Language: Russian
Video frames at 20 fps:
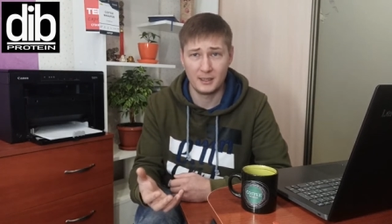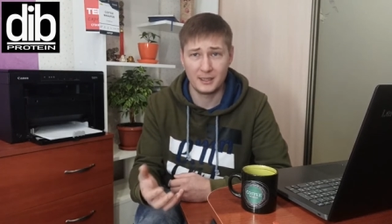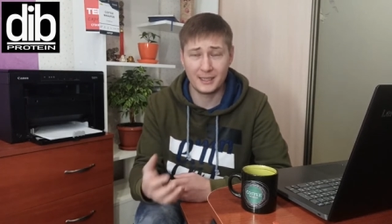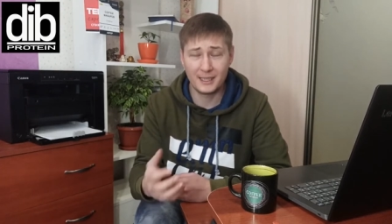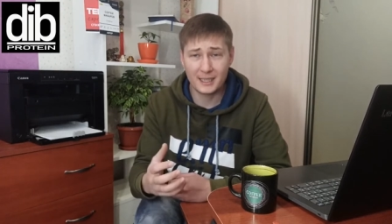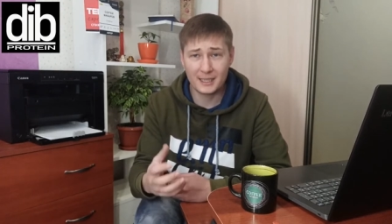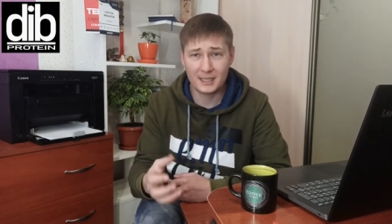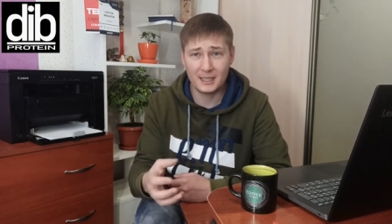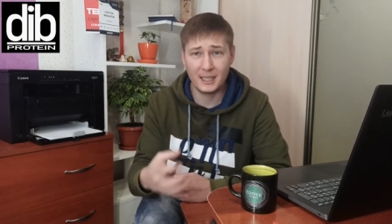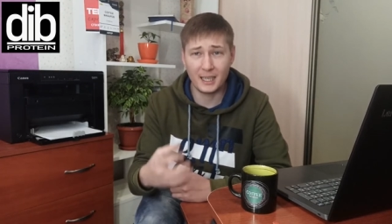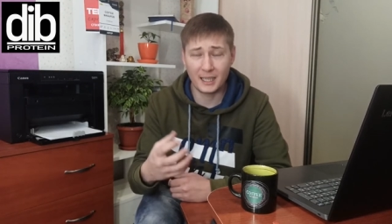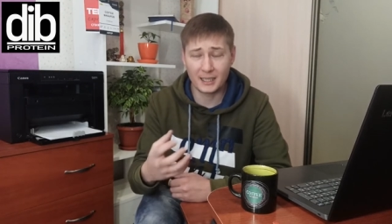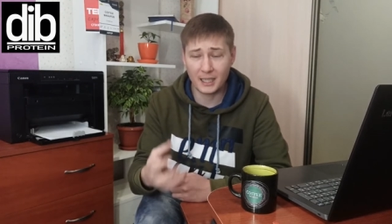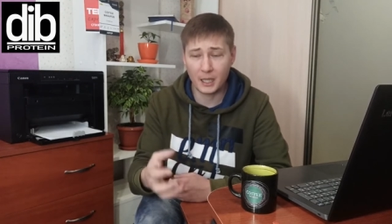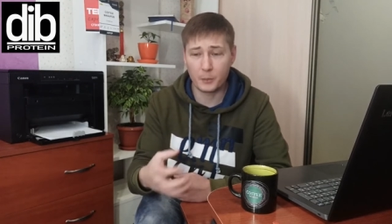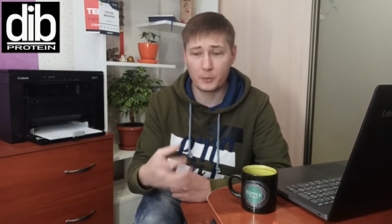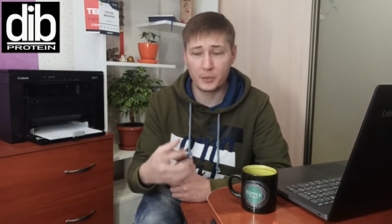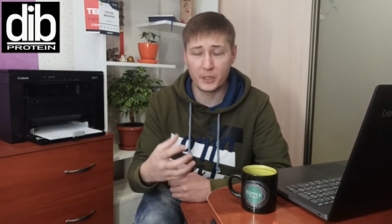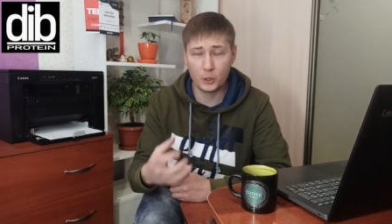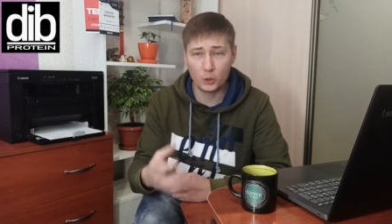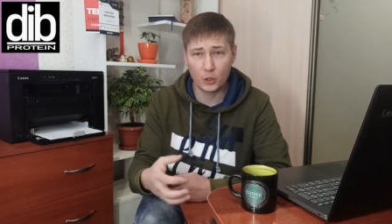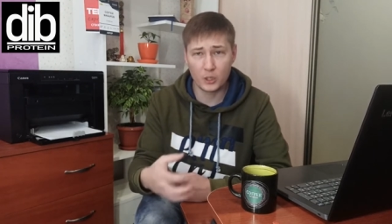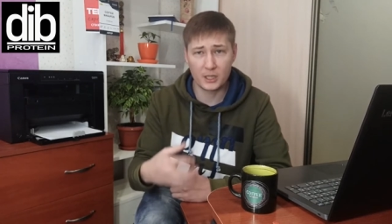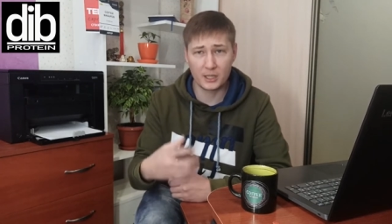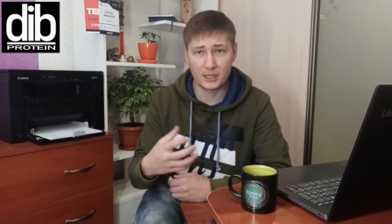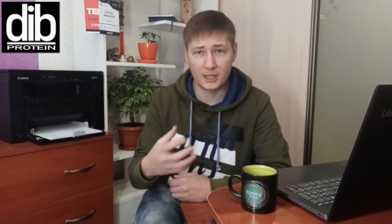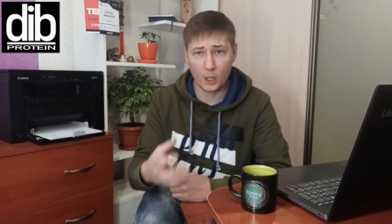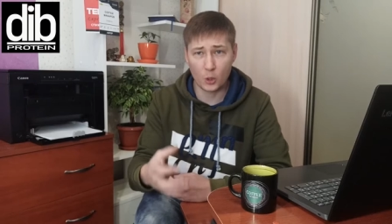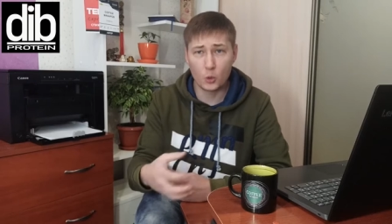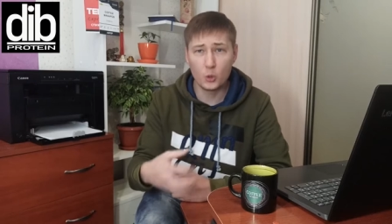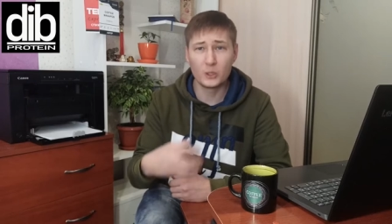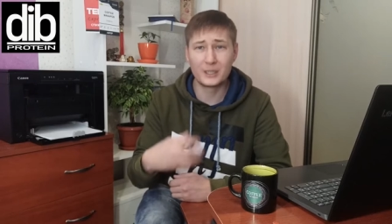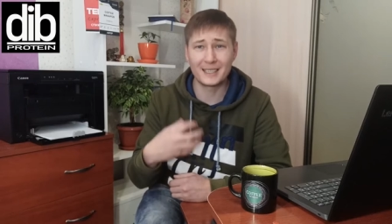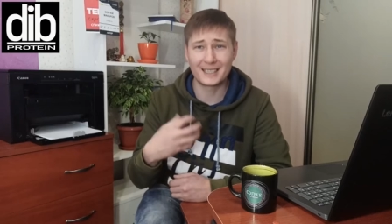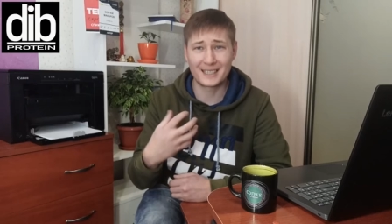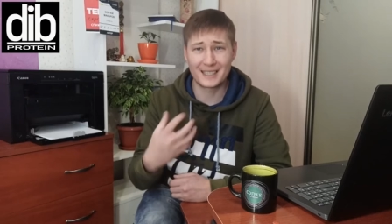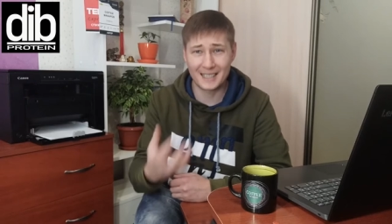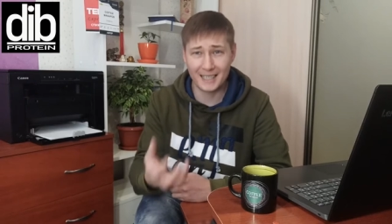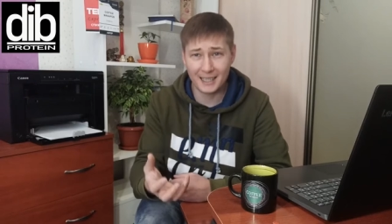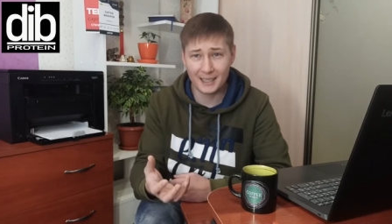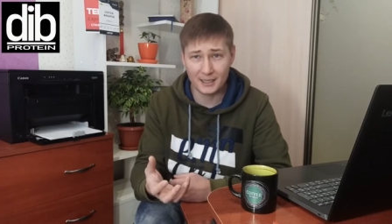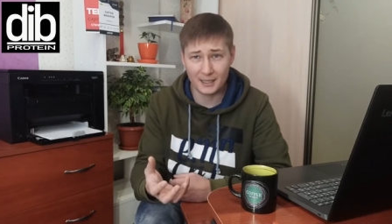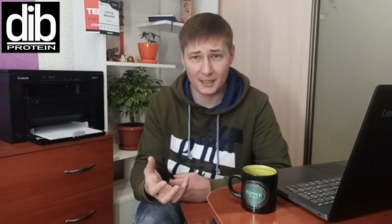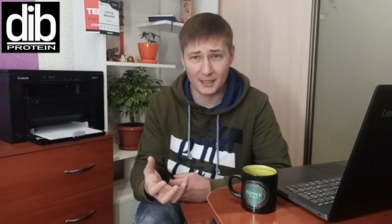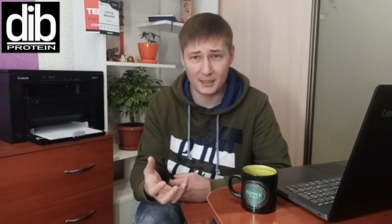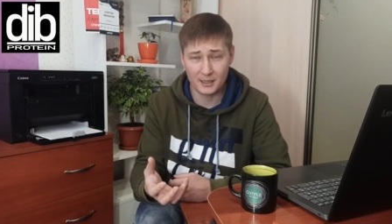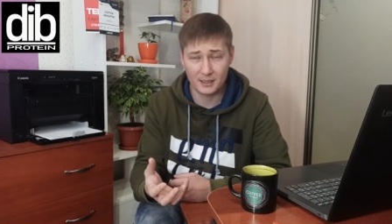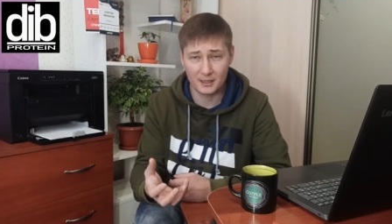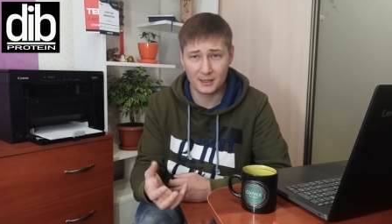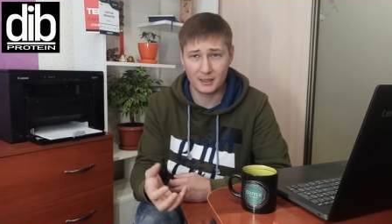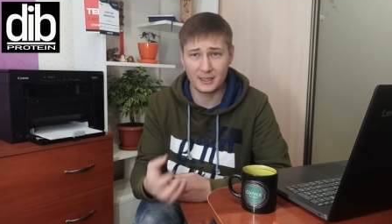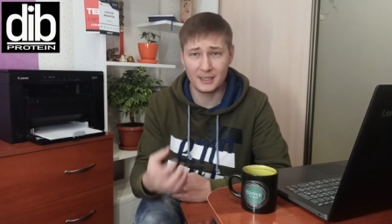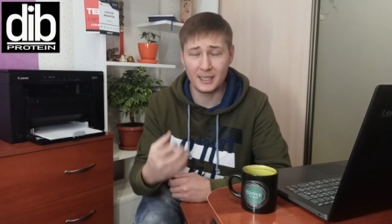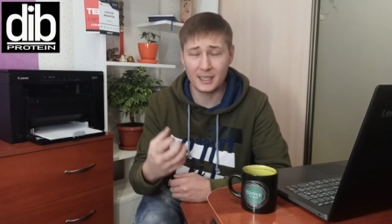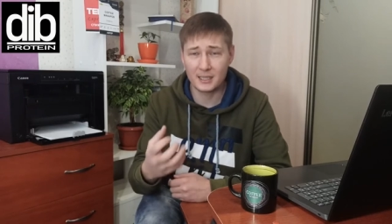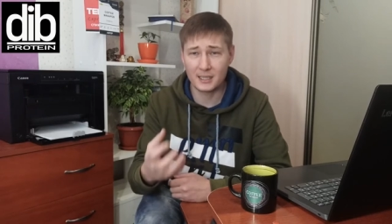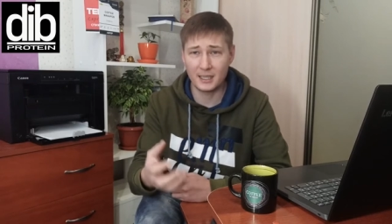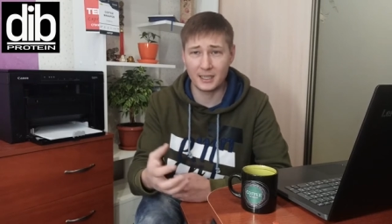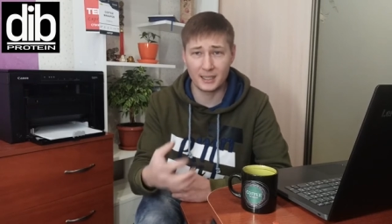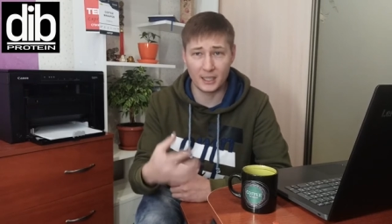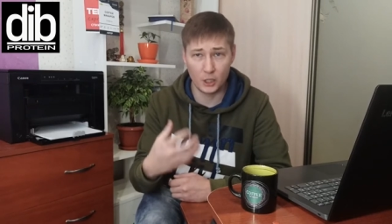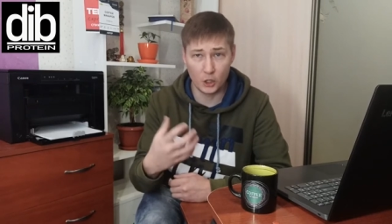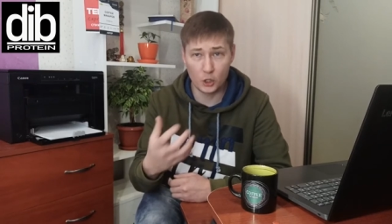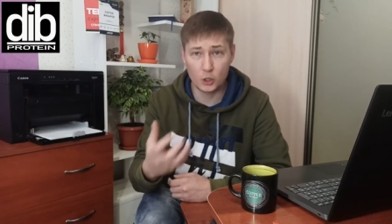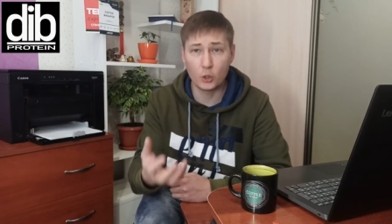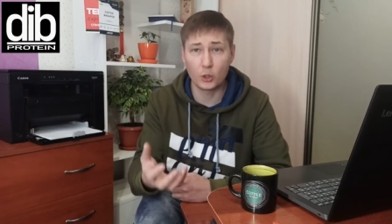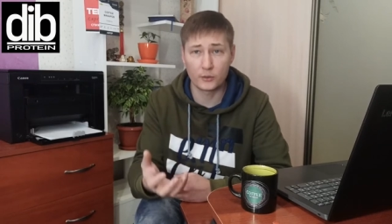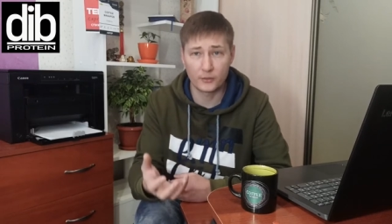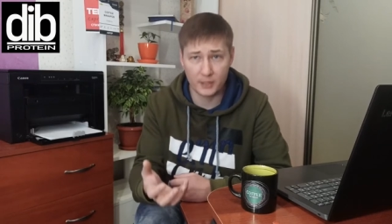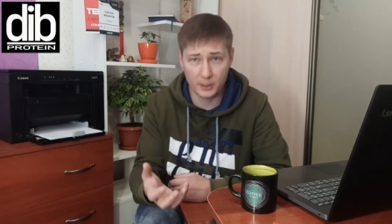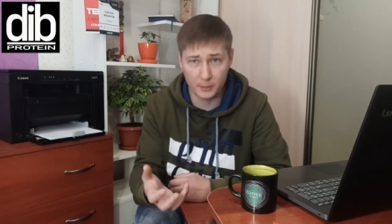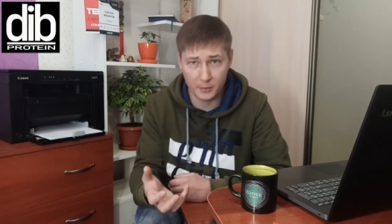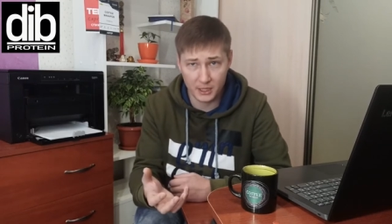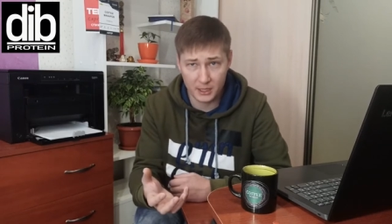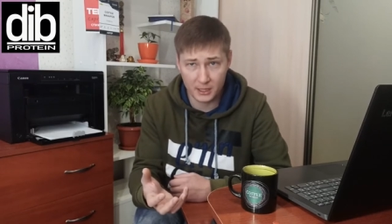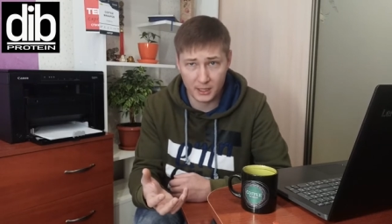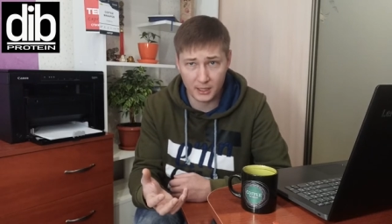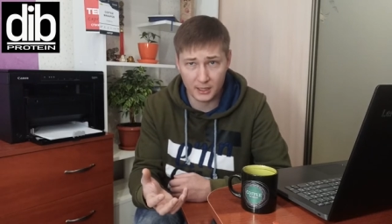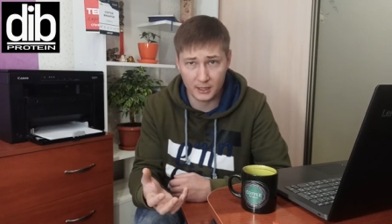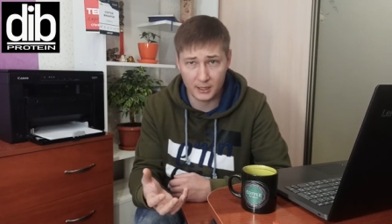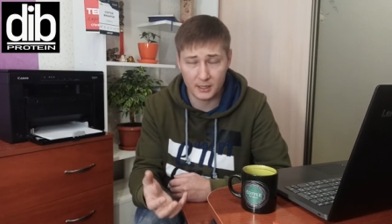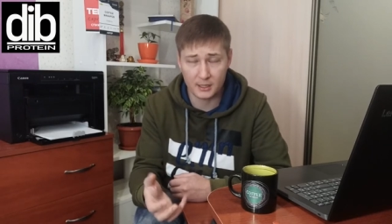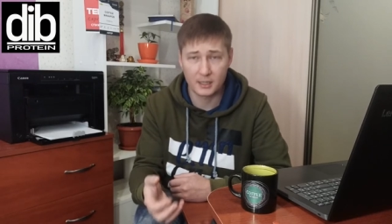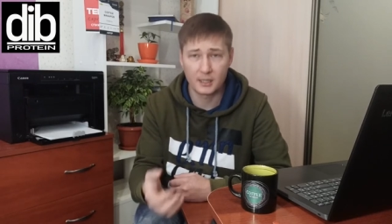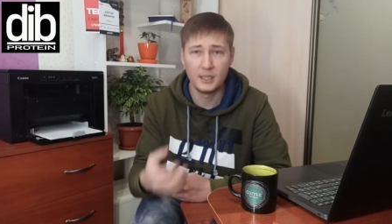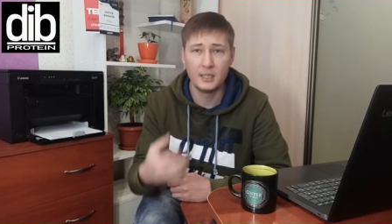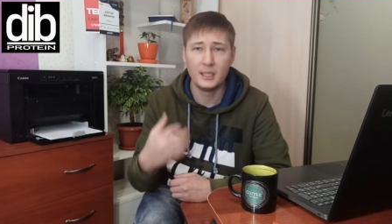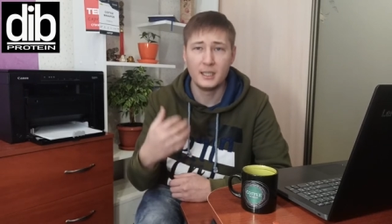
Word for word: Если она приносит какую-то ценность, если она несет в себе ценность,